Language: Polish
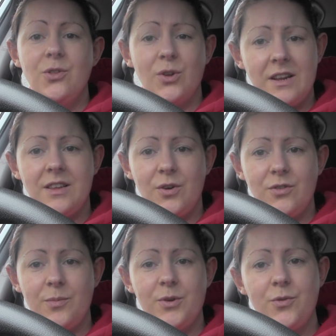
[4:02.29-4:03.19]
To dla tej
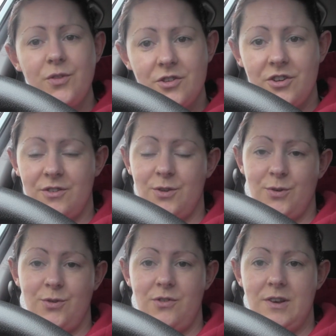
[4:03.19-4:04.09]
osoby również jest to
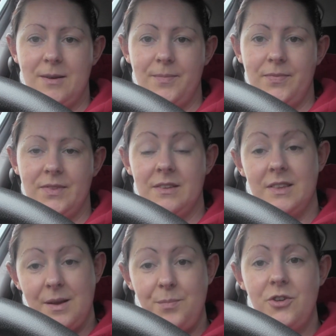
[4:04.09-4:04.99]
rodzina.
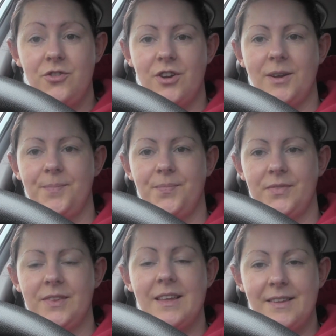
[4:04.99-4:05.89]
Najbliższa,
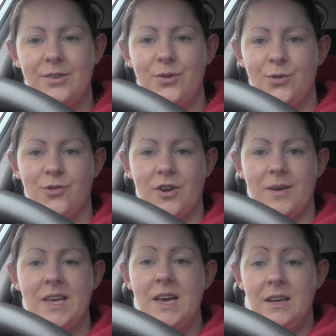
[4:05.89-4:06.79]
ta najdroższa.
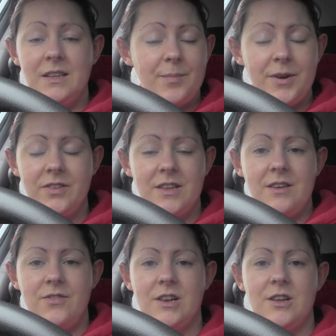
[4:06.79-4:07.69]
I naprawdę
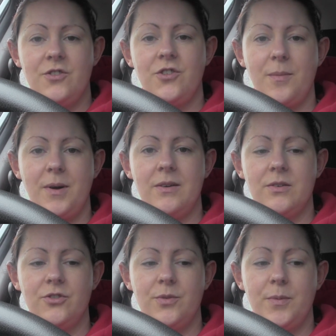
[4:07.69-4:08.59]
niewiele trzeba,
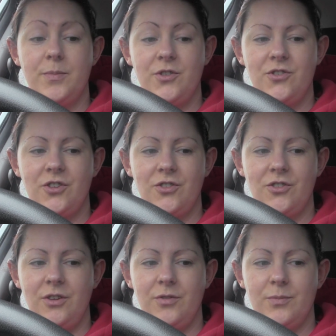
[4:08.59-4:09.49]
żeby być
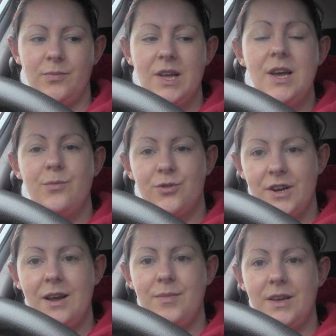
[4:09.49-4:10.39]
szczęśliwym.
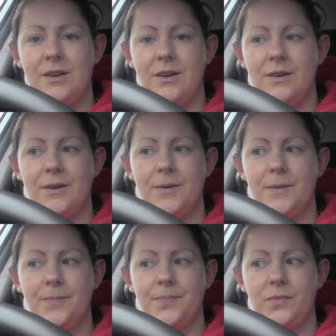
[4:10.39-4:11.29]
Przynajmniej
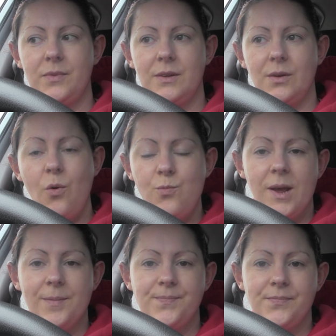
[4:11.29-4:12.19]
u mnie.